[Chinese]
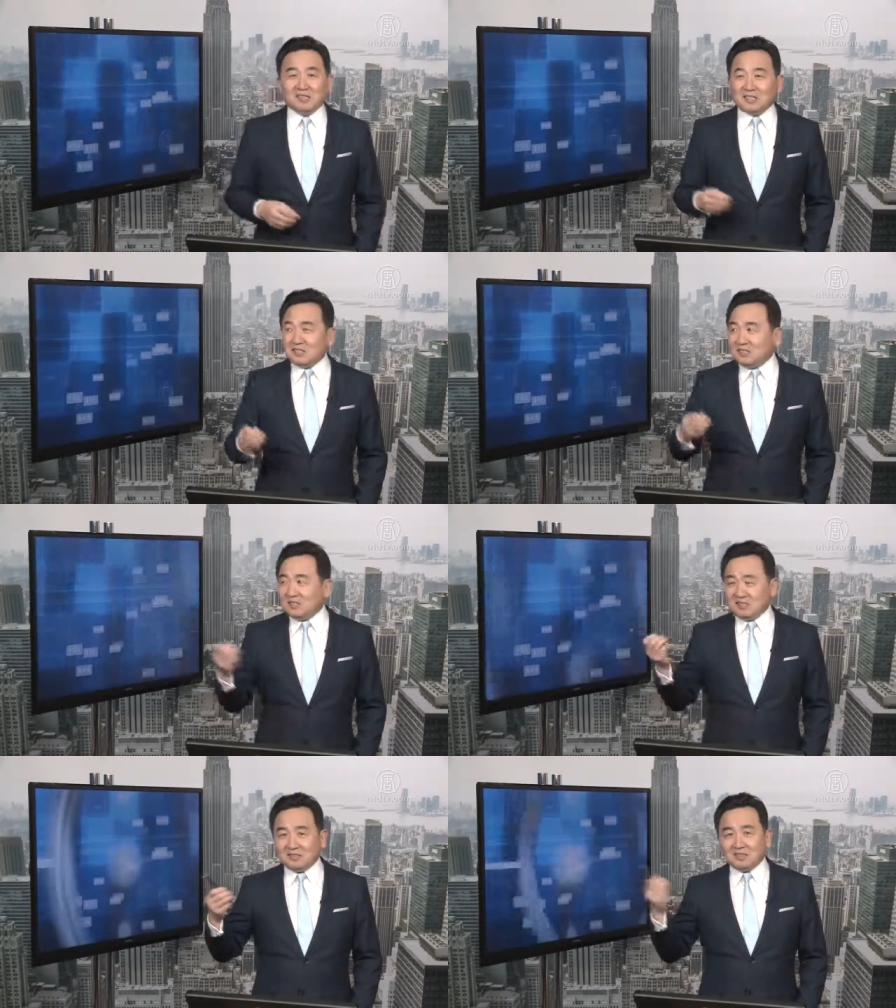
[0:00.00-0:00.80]
你跟
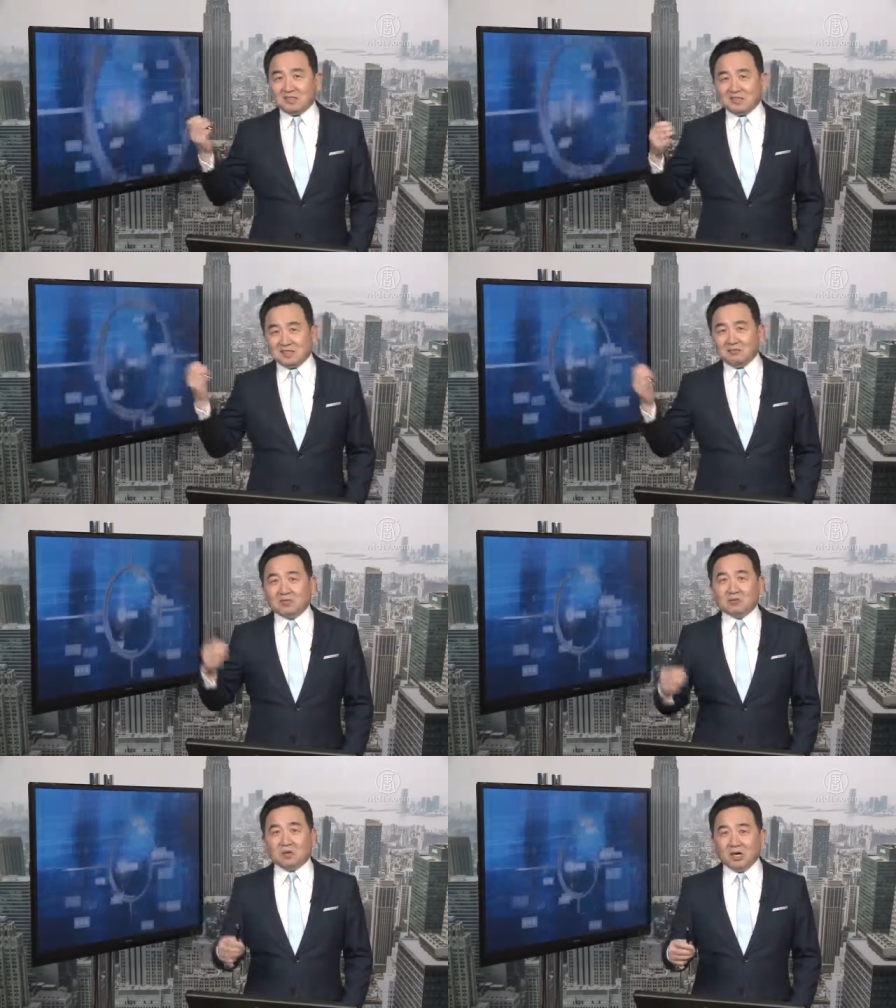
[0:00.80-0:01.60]
你自个儿媳妇
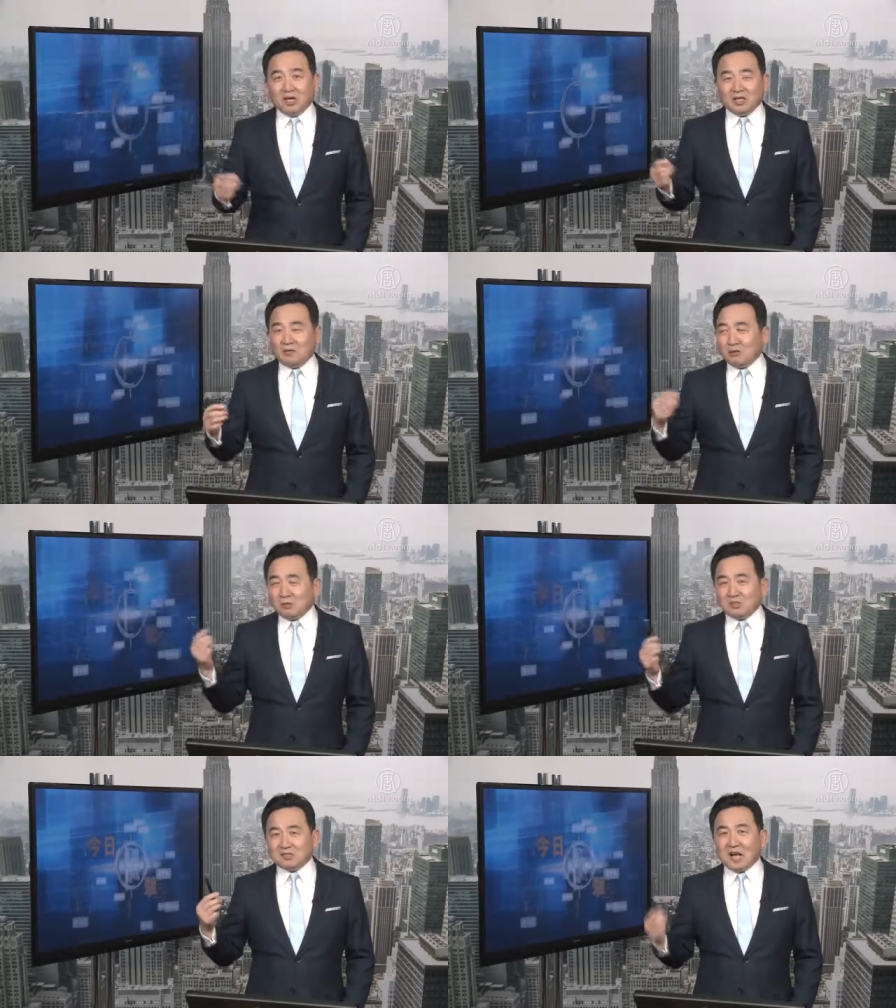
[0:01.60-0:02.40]
儿说，因为
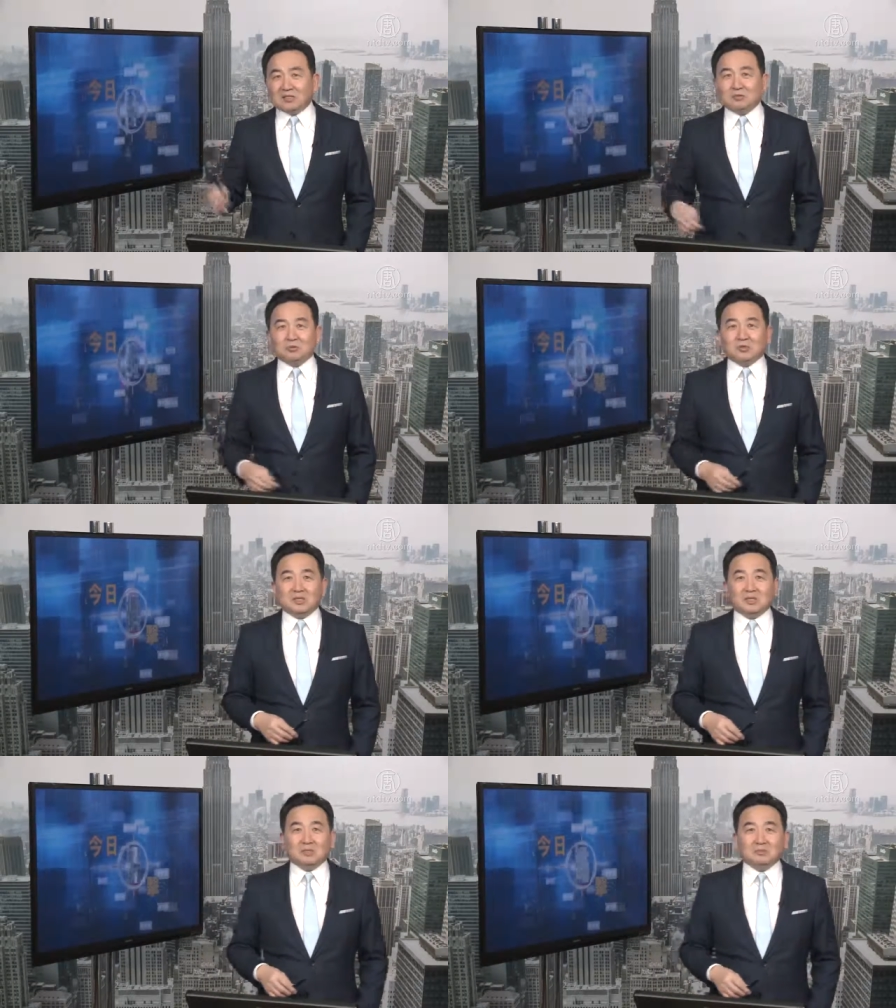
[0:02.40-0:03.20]
我是党的主
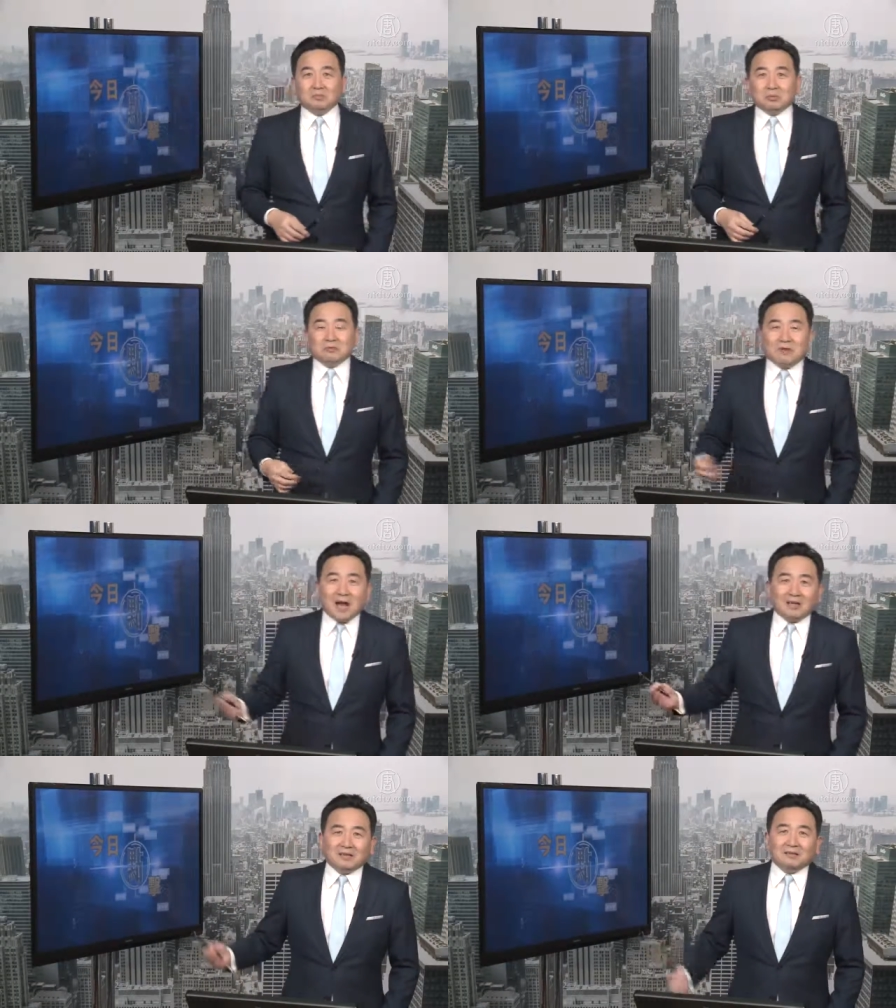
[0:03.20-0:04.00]
席，不就
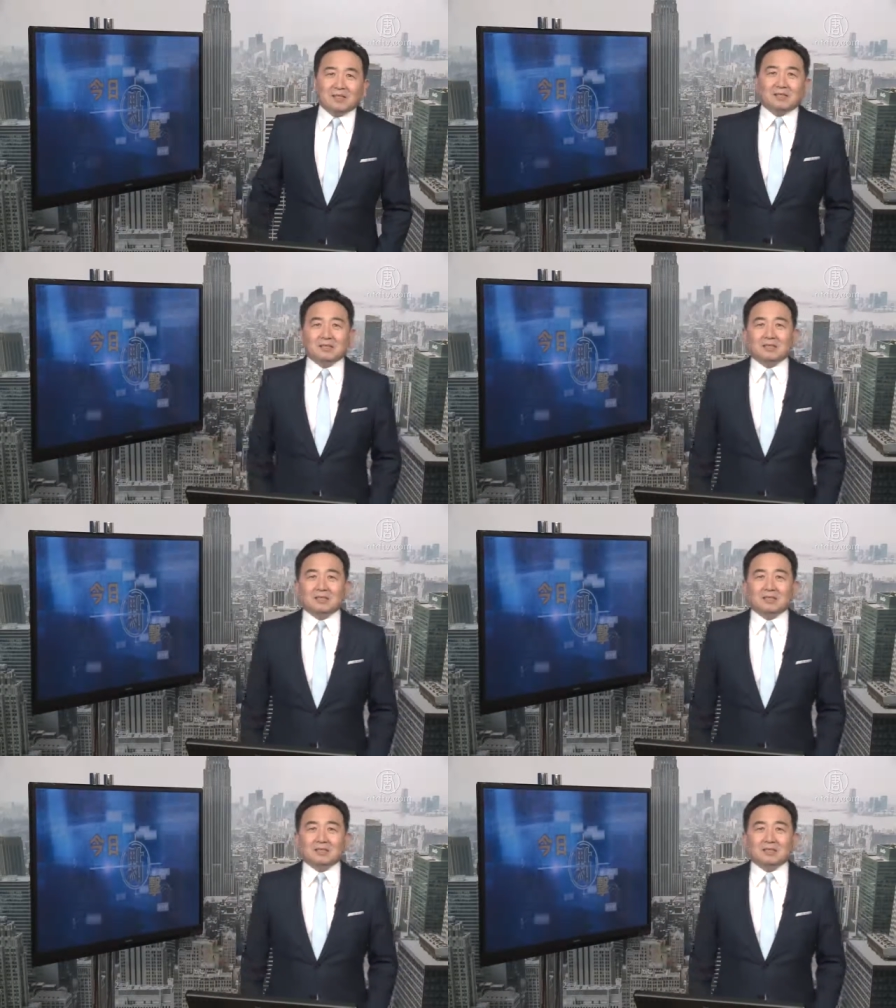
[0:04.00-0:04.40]
完了吗？